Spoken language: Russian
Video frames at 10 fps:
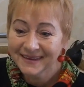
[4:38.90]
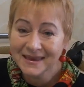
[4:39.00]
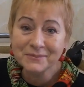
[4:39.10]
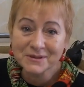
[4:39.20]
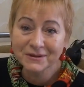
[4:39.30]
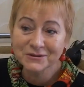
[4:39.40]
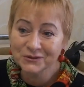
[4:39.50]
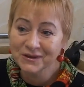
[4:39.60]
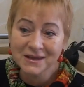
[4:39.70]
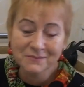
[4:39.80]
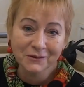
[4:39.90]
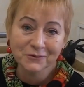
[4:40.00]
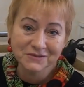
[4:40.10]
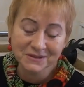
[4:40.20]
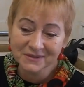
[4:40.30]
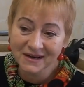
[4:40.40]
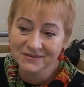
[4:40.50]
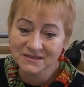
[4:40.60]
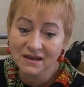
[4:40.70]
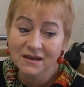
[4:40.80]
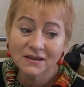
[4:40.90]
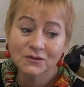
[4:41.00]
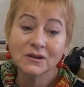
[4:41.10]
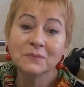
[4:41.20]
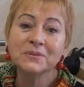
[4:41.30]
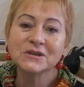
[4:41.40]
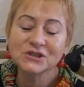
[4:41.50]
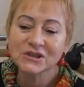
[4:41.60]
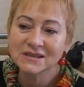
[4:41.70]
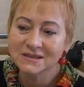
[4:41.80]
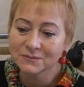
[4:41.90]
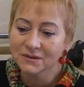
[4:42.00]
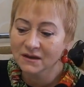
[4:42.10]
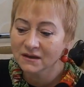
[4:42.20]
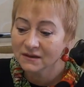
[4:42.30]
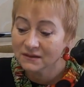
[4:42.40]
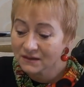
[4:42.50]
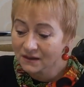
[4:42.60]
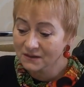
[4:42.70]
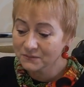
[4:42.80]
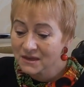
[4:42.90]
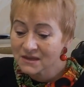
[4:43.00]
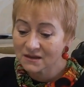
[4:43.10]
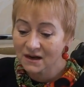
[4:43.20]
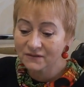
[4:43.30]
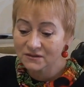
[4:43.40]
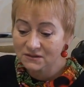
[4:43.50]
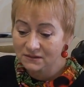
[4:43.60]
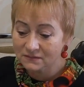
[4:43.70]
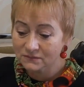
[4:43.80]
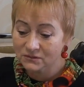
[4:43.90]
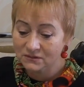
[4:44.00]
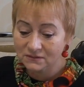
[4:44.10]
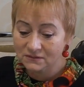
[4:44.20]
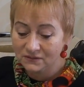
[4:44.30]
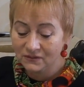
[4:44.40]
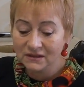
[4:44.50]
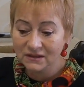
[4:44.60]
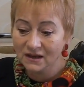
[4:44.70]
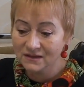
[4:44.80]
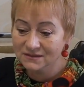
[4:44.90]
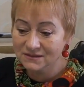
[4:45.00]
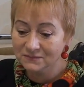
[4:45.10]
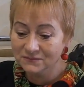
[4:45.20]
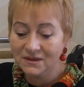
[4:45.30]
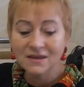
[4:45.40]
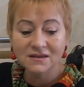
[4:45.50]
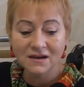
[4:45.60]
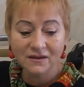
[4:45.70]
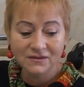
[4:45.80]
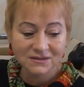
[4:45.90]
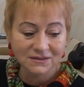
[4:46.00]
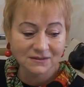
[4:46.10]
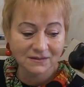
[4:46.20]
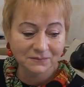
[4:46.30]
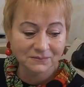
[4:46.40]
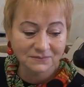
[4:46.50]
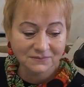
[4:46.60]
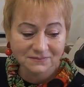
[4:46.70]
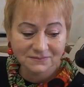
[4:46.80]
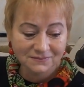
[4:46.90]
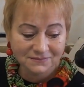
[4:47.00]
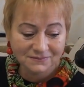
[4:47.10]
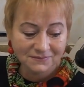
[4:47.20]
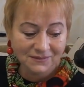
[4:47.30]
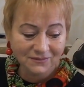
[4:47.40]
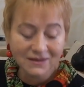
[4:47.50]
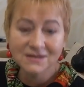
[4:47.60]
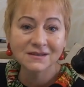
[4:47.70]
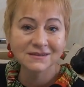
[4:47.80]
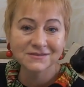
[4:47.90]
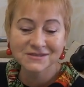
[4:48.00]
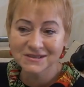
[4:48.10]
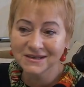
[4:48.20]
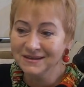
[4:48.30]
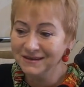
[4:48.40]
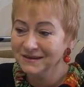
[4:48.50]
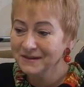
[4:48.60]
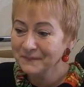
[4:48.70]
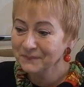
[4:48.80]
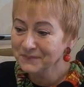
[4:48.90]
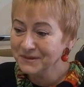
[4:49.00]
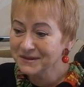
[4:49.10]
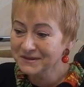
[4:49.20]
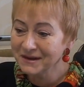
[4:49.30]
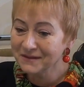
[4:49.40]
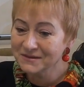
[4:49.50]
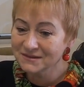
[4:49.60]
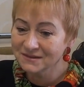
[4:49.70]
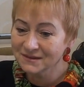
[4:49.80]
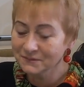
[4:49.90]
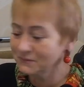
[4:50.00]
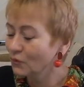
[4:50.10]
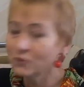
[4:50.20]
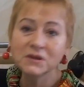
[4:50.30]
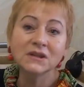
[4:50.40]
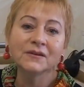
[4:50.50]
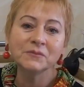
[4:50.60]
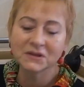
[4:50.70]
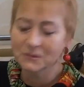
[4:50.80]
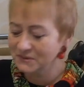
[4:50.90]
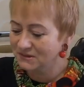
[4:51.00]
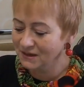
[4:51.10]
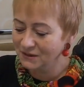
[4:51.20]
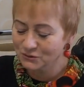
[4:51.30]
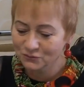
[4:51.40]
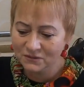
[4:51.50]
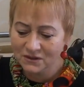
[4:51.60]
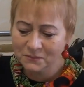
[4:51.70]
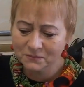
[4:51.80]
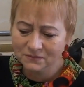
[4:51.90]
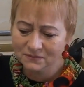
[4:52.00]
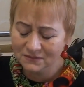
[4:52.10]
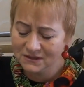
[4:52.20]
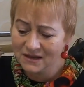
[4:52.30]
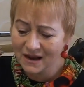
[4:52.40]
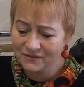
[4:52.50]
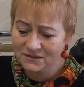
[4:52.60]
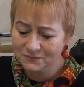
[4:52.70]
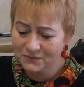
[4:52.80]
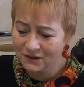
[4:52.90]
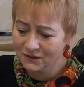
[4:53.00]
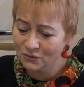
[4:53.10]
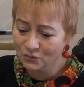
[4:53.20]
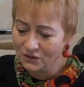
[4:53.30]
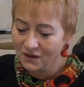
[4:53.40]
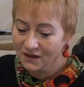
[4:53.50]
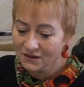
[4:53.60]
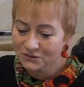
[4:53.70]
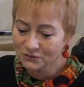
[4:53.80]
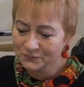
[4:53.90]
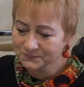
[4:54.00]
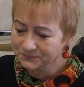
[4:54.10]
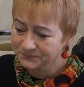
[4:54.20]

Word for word: Я понимаю, что я не могу всем нравиться, но напишите мне. Так, мне не нравятся вот твои танцы, мне не нравятся там твои телодвижения, мне не нравится там... недавно мне написали, что мне не, не нравится маникюр, что